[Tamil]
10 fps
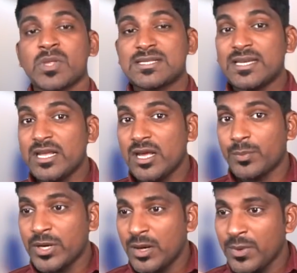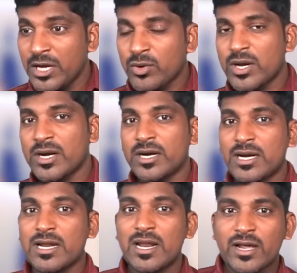சரி அப்படின்னா மேற்குலக
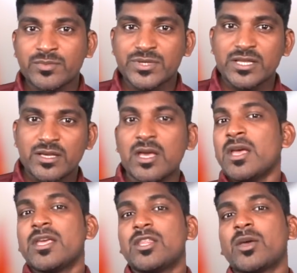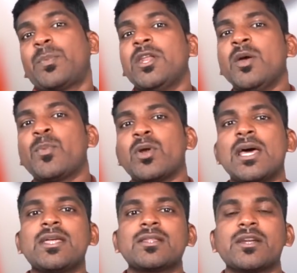நாடுகள் எல்லாரும் சேர்ந்து இதுக்கு பெரிய
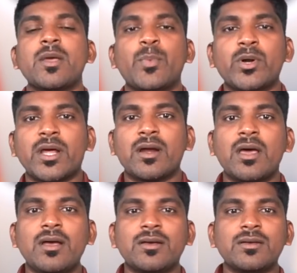பொருளாதார தடையை போட்டாங்கன்னா